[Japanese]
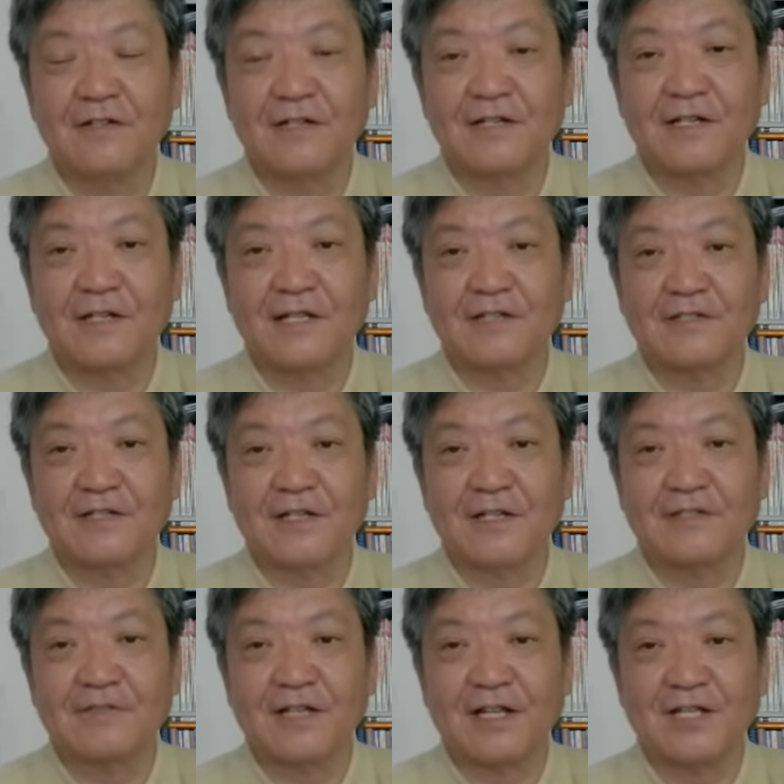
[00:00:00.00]
嫌いなやつは
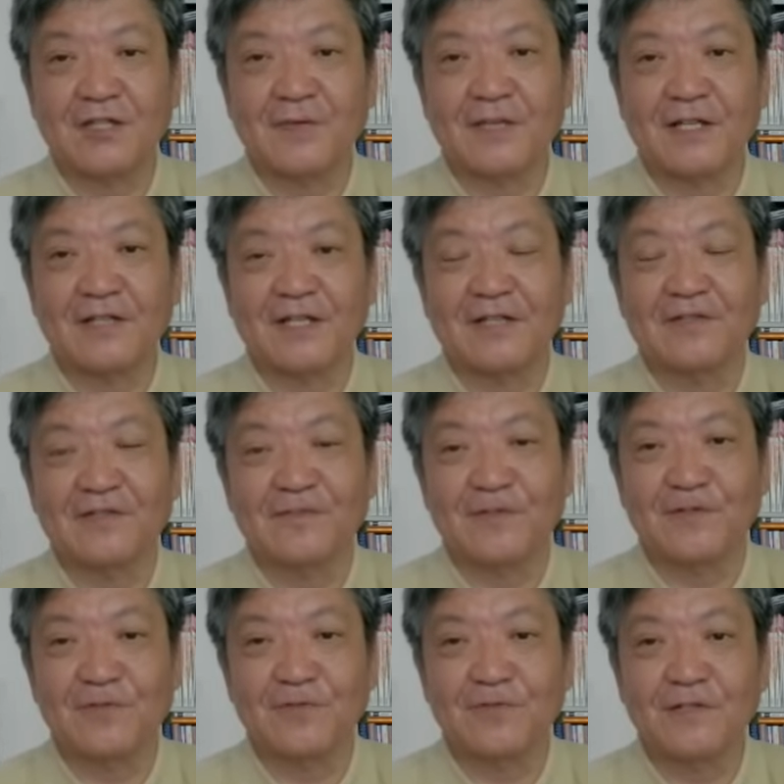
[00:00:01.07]
できるだけいじめたんねんという、
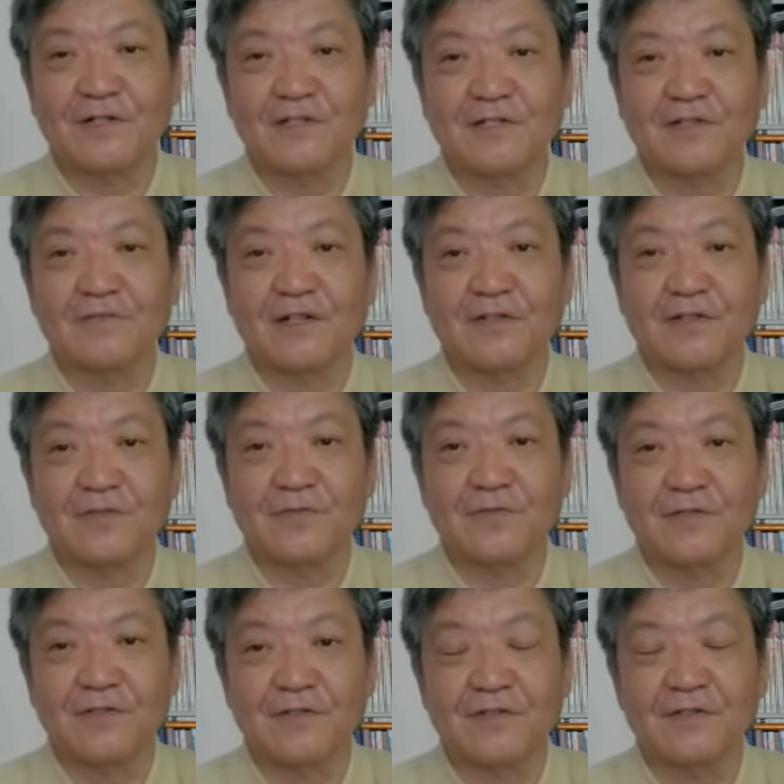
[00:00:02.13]
まあ、そういう感覚なんでしょ
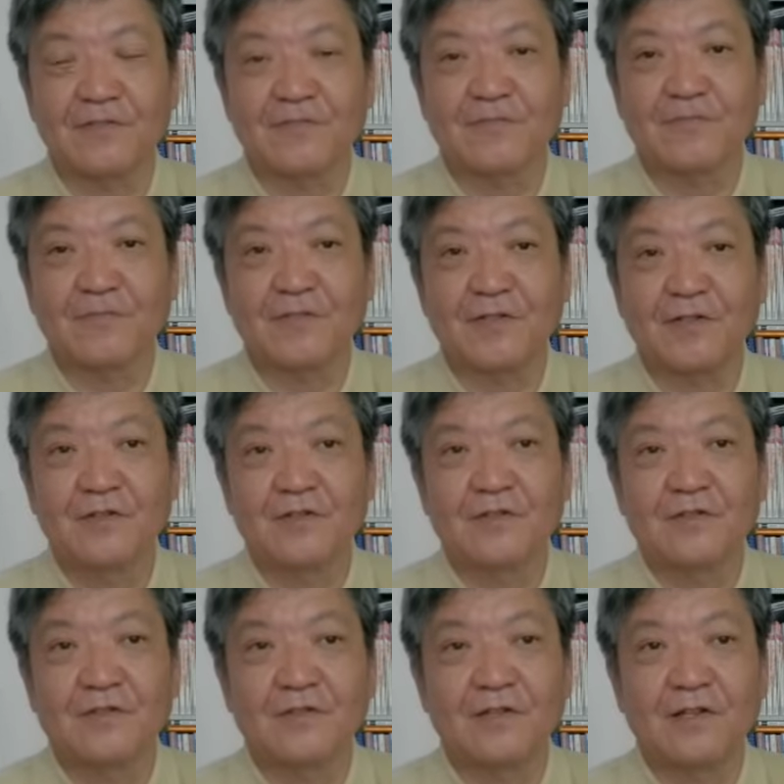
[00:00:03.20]

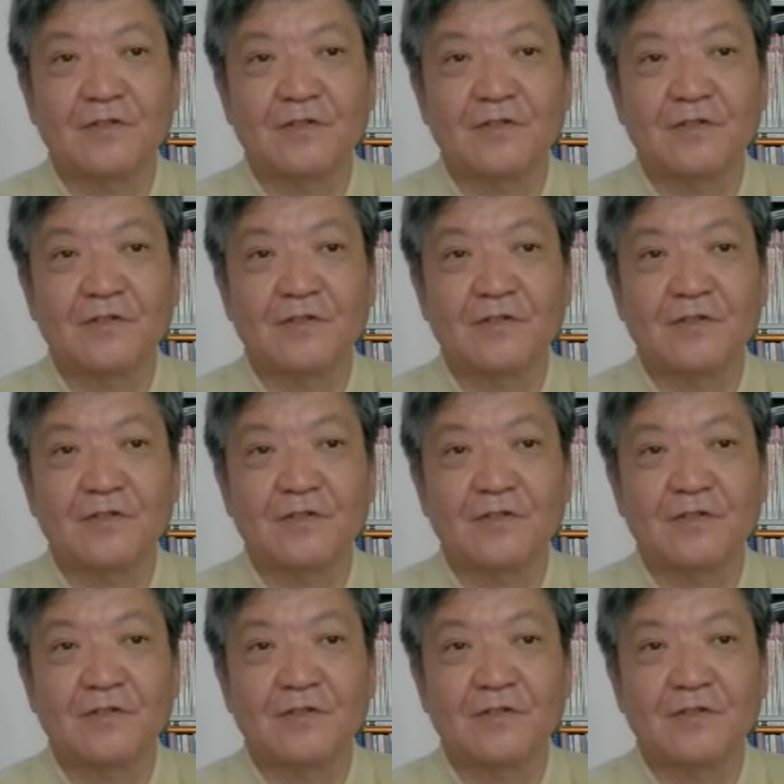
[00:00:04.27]
うね。